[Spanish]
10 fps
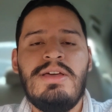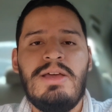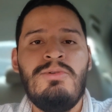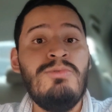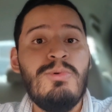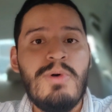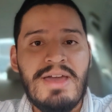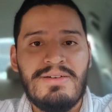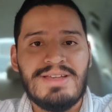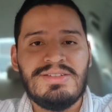un
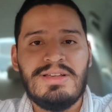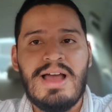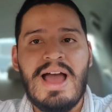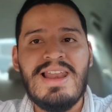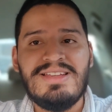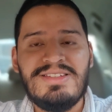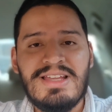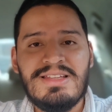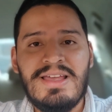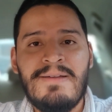jueves a las
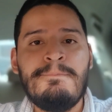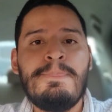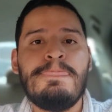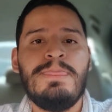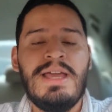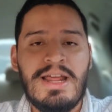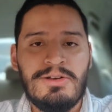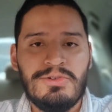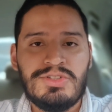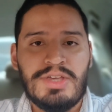7 de la
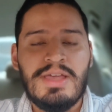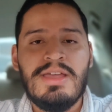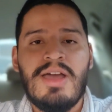noche.